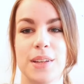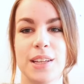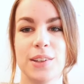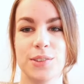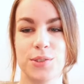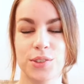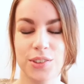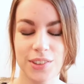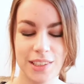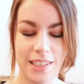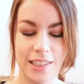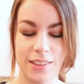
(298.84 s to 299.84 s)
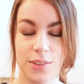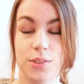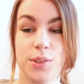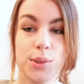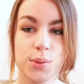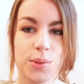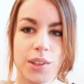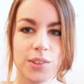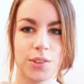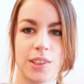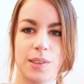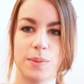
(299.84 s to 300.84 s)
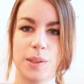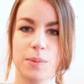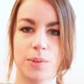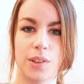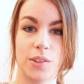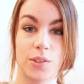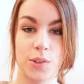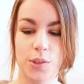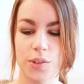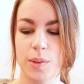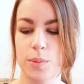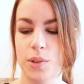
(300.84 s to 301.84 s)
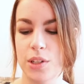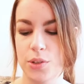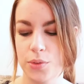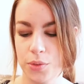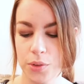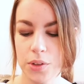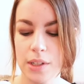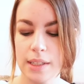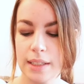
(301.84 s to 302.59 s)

mais a euh, toujours dans les soins entre guillemets, bon là en l'occurrence c'est pour les cheveux.